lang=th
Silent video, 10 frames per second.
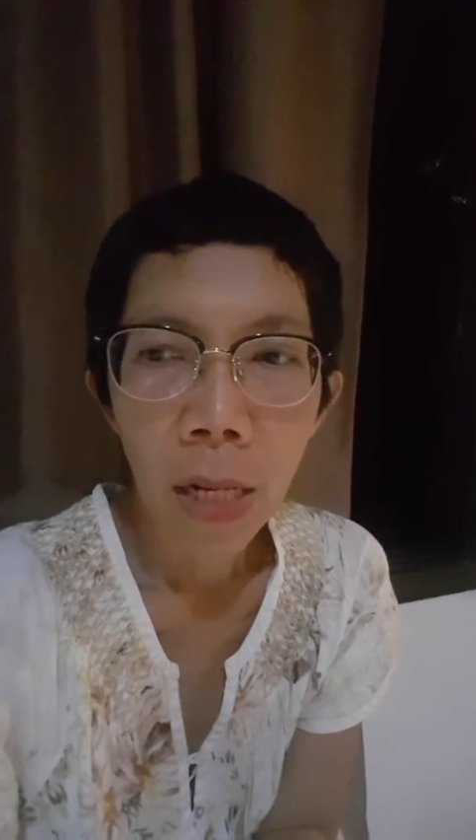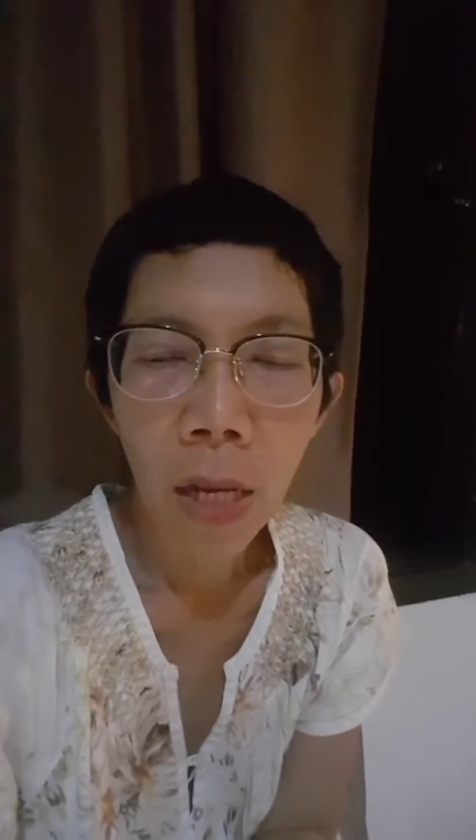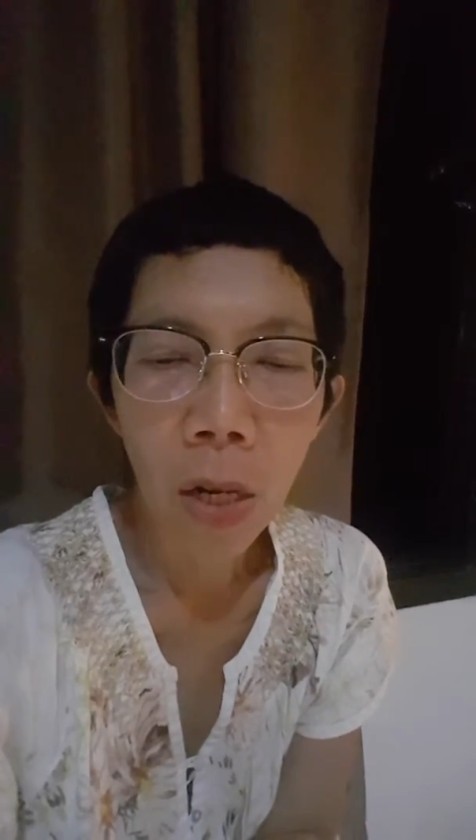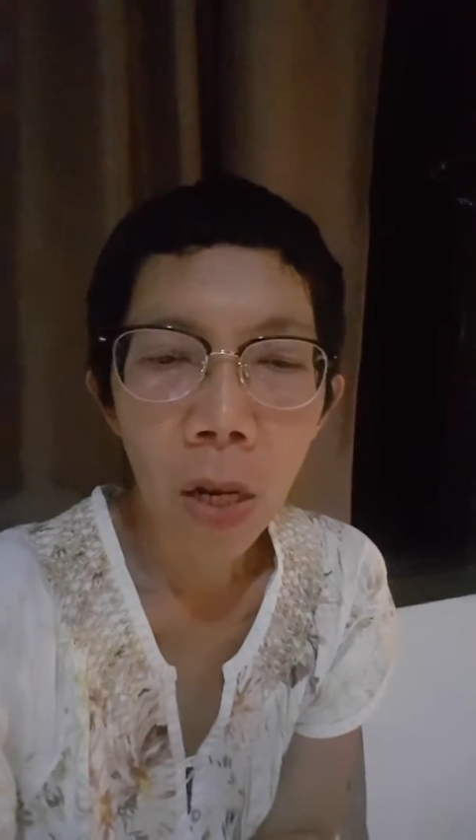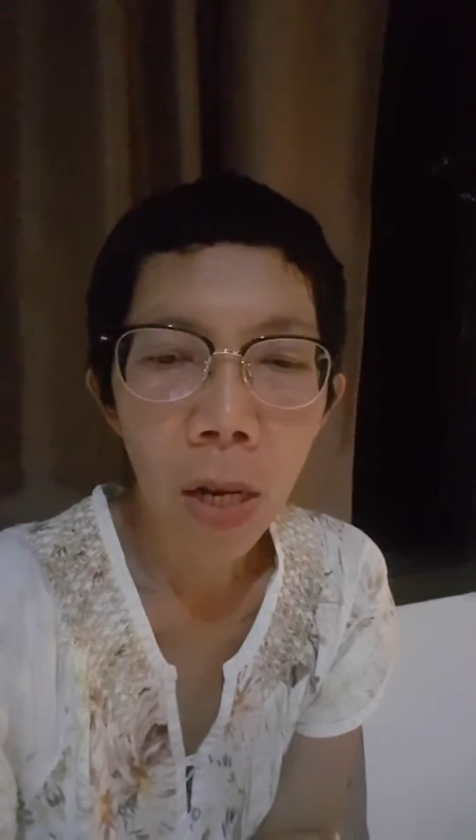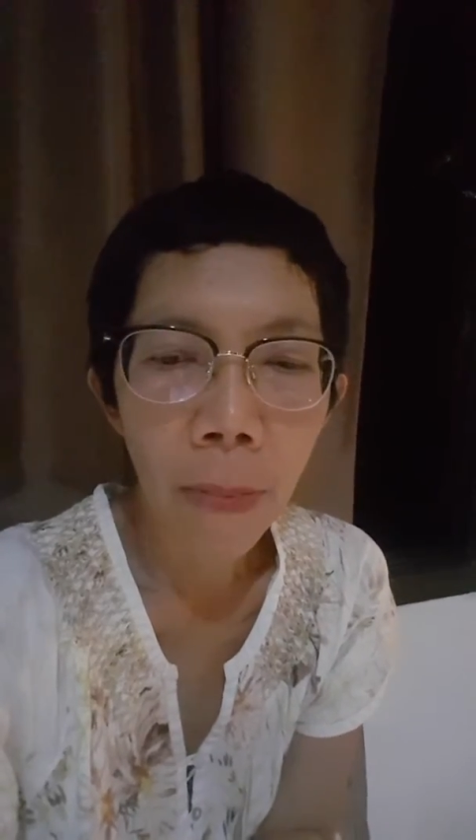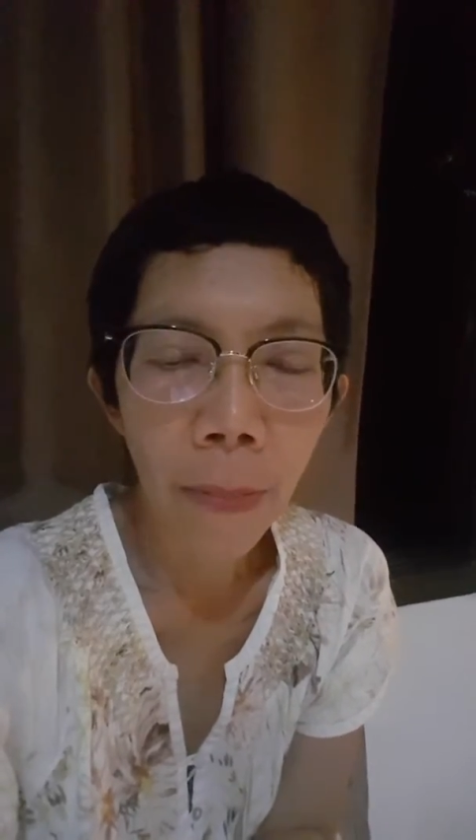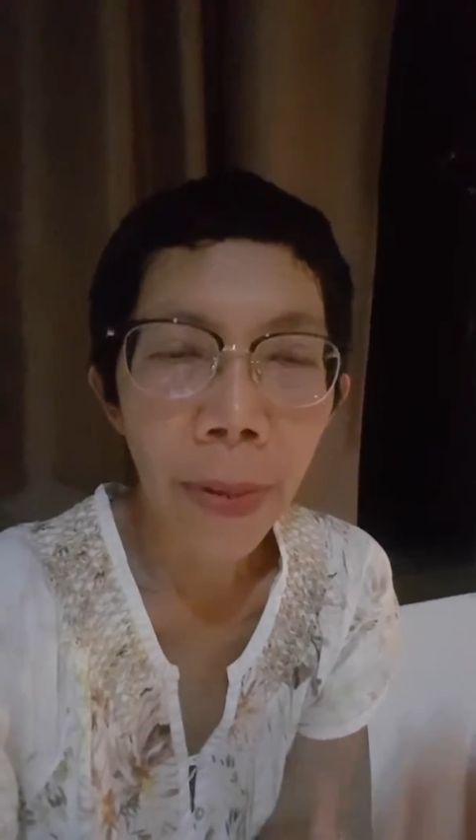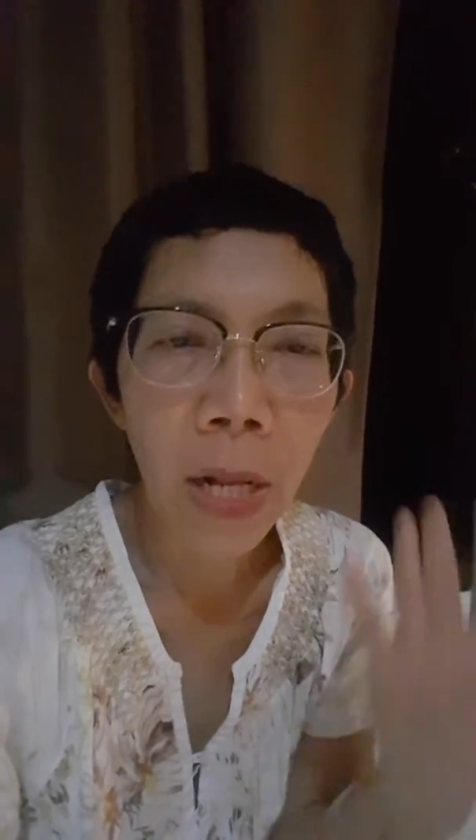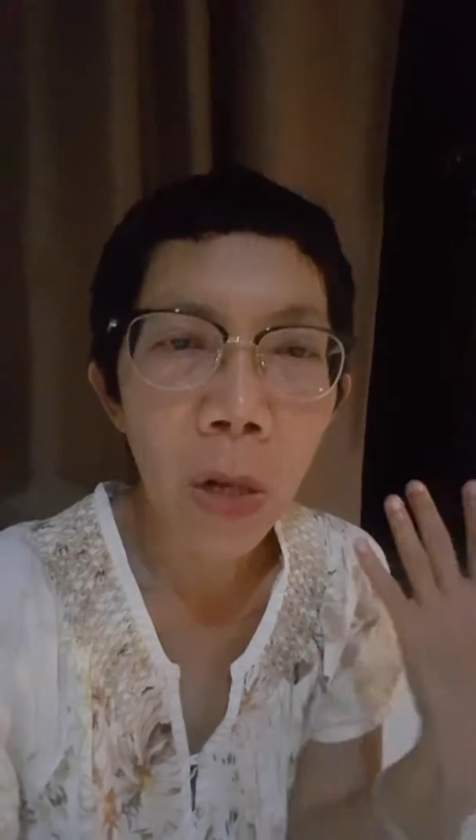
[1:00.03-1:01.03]
แล้วก็มั
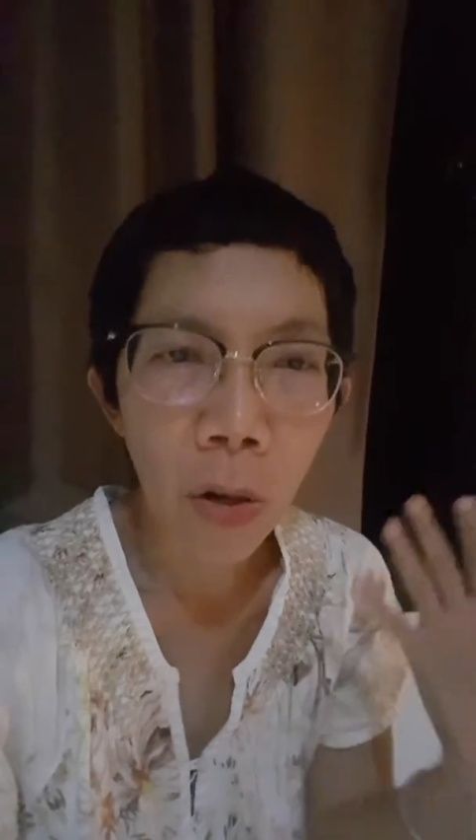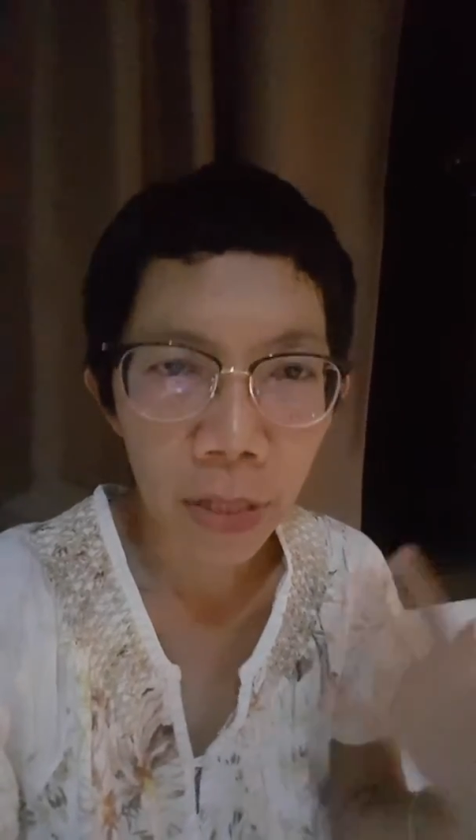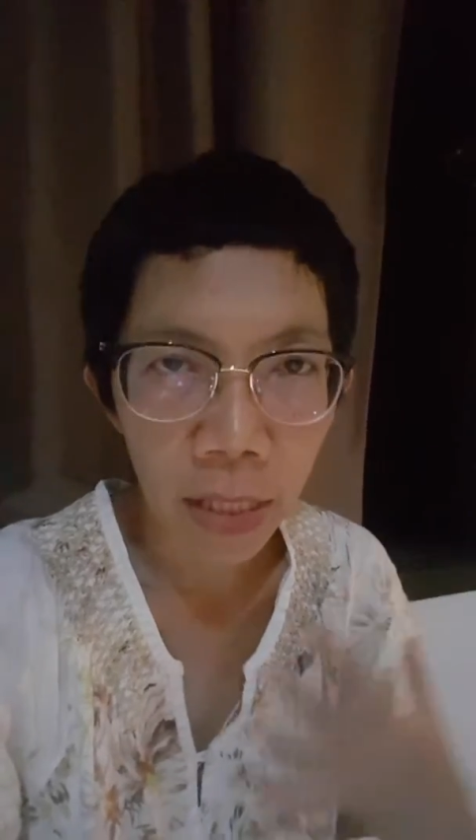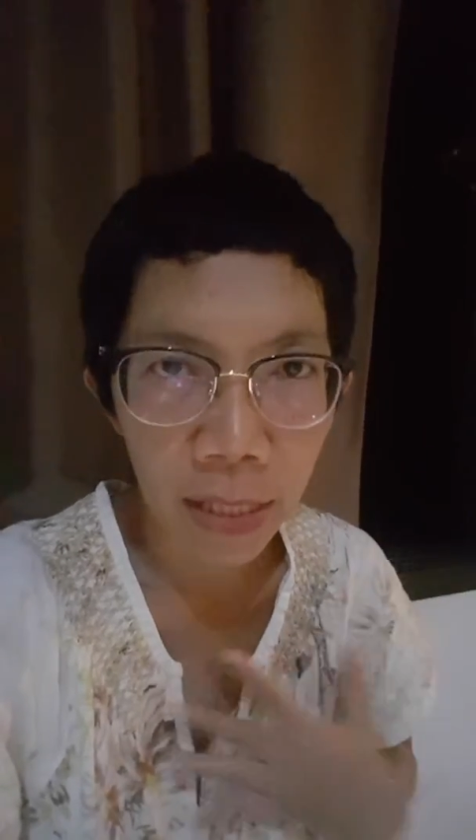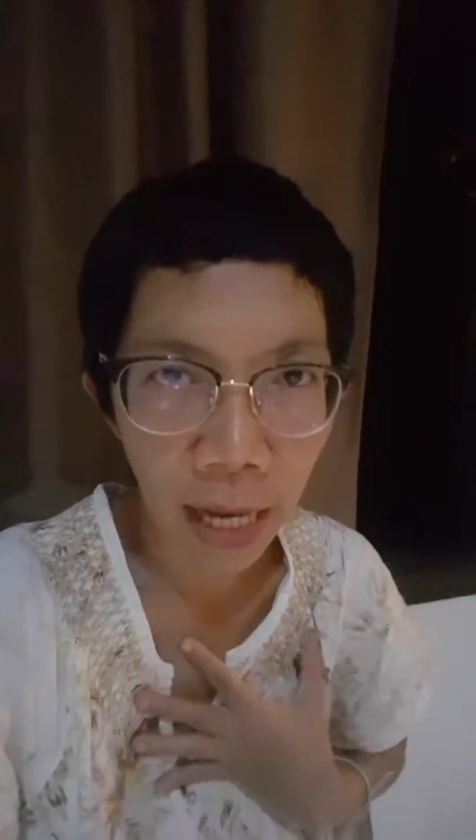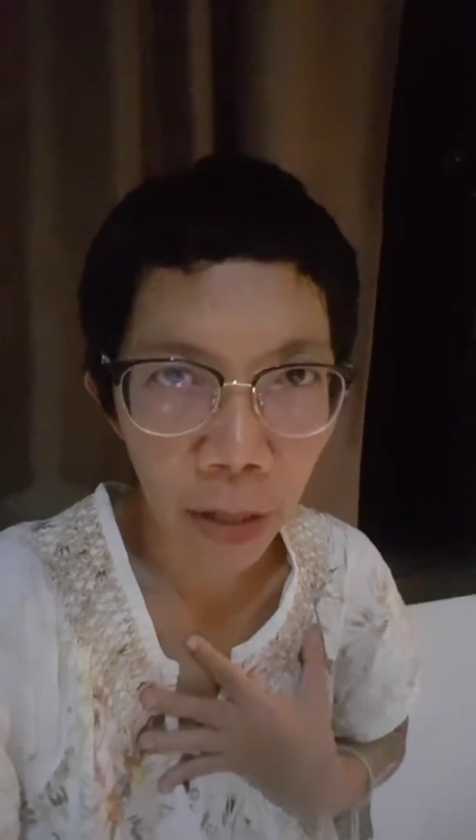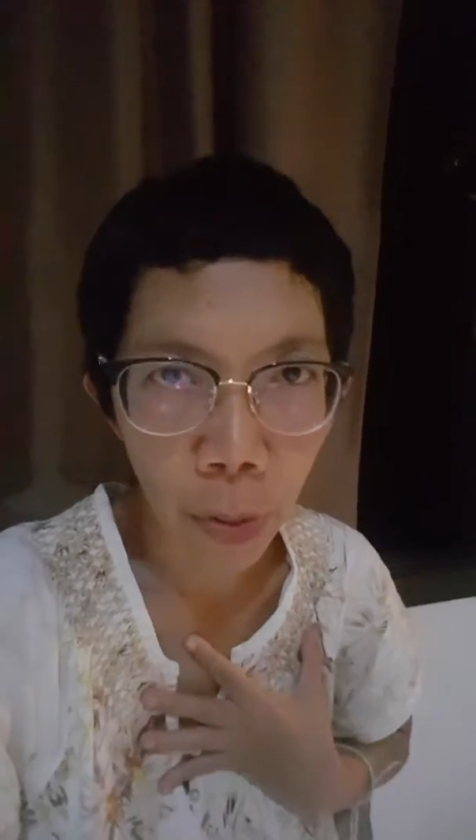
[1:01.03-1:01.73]
นเป็นเรื่องของจิตใจ